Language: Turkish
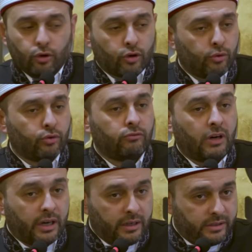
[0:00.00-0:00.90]
diyor bunun
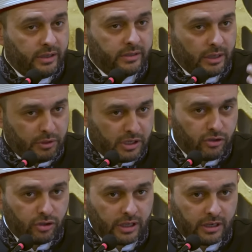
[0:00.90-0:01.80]
varisi ise
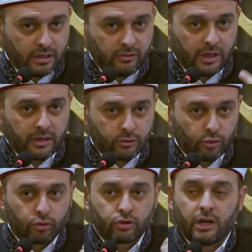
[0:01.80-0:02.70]
birinci derece varisi
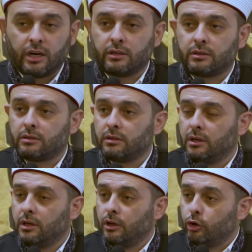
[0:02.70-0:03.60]
onu çağırır.
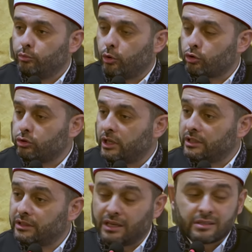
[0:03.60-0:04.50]

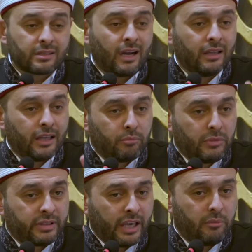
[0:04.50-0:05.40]
Borçlarından
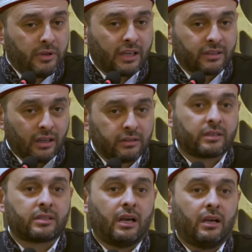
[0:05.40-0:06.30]
sağlam bir teminat
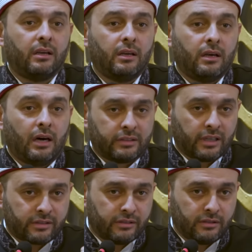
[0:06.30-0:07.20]
alırsa
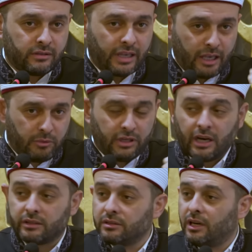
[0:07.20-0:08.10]
atasının
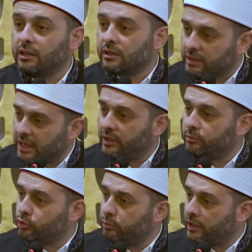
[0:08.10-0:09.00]
teminatını alırsa evet
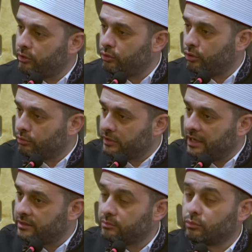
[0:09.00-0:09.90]
bunu ben ediyorum
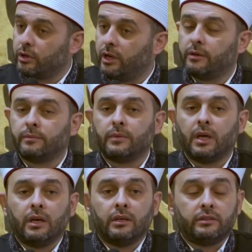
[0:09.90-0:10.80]
gelsin buraya
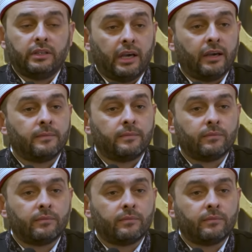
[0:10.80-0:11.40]
diye